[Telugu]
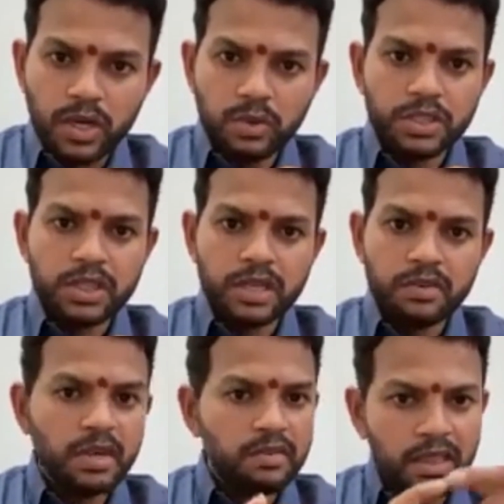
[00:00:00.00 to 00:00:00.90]
ఎక్కువగా
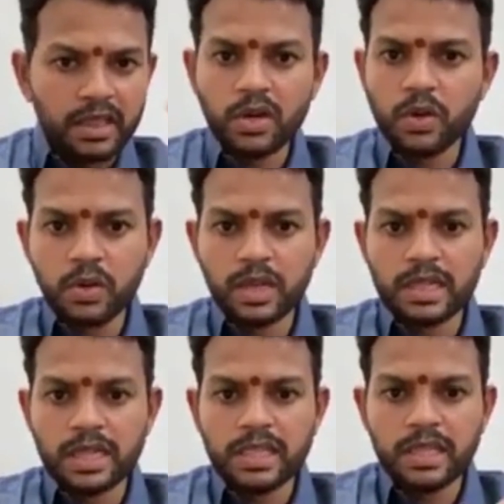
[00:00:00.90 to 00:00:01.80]
వచ్చేటటువంటివి
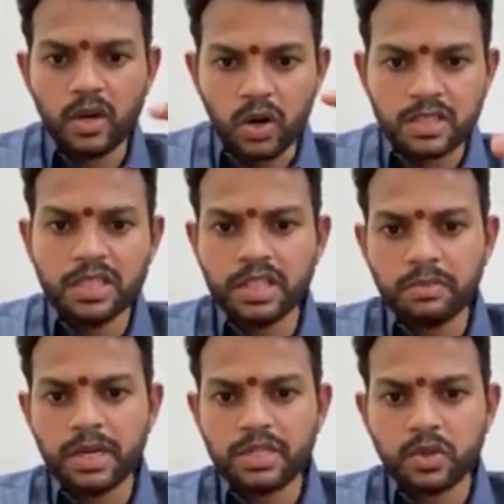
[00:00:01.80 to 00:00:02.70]
అందరికీ కూడా తెలిసిందే
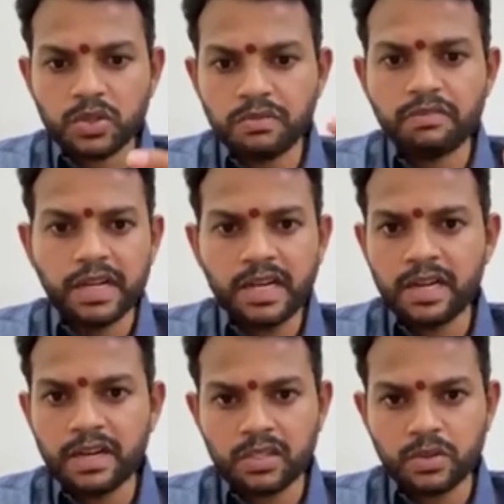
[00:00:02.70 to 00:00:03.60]
ఆక్సిజన్ బెడ్స్ కోసం
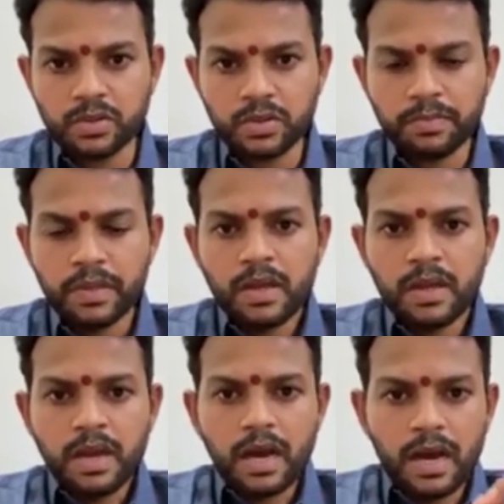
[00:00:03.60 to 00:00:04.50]
వెంటిలేటర్స్ కోసం